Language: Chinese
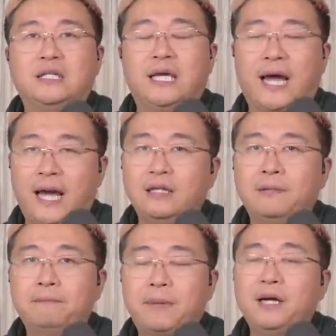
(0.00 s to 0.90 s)
你还
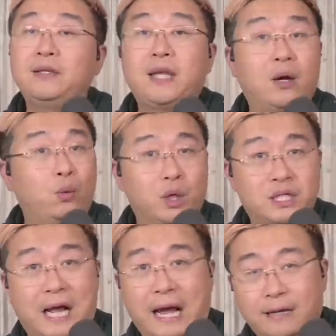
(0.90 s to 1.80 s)
能帮点我
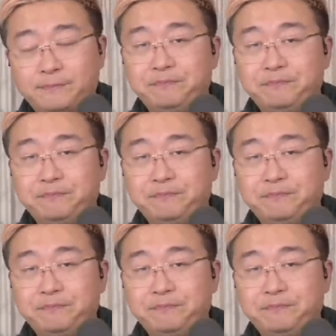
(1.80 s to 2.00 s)
啥？